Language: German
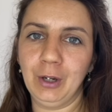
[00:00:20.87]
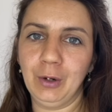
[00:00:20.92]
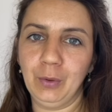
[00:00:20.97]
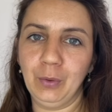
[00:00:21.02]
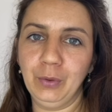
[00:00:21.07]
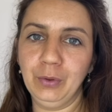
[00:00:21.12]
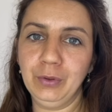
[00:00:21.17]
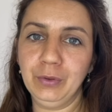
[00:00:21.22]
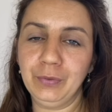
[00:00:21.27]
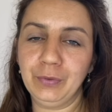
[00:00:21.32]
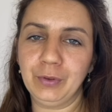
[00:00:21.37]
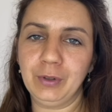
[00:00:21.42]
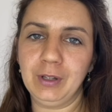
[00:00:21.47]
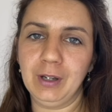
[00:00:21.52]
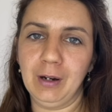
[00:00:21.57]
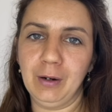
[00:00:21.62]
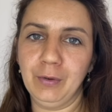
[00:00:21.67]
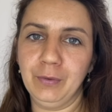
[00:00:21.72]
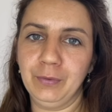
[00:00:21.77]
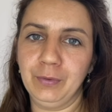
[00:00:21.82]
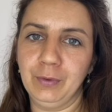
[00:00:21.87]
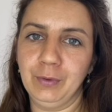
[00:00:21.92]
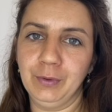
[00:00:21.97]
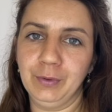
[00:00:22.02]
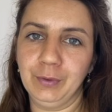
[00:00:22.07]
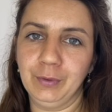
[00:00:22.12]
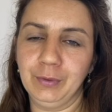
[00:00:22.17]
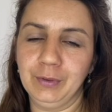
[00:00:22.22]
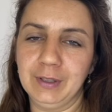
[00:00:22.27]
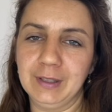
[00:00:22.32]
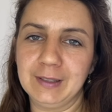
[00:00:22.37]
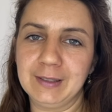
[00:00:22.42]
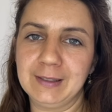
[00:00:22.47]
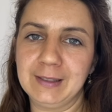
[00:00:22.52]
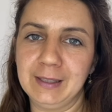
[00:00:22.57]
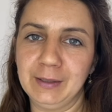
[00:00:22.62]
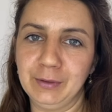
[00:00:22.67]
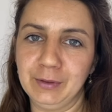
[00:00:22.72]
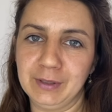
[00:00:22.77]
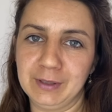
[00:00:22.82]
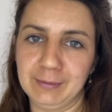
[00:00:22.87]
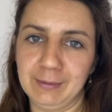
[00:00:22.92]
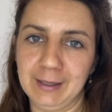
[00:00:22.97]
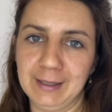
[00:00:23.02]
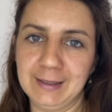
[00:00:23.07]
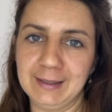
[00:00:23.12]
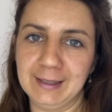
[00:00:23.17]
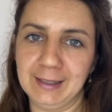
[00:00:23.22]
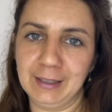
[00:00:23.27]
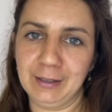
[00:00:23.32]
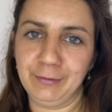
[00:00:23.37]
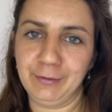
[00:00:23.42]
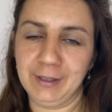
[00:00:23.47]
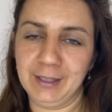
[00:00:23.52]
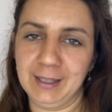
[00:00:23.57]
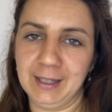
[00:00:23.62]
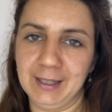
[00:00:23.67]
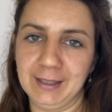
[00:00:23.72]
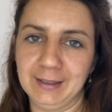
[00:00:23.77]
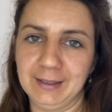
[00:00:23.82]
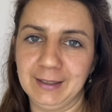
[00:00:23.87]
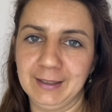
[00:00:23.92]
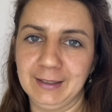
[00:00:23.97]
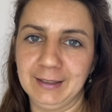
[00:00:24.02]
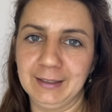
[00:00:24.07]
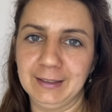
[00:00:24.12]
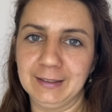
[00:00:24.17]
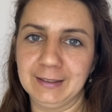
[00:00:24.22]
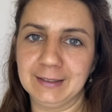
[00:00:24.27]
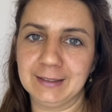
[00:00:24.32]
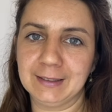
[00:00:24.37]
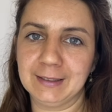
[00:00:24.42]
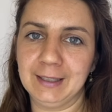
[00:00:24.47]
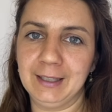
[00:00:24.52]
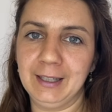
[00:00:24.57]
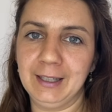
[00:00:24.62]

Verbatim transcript: und für die Auflösung des CO2-Zertifikathandels.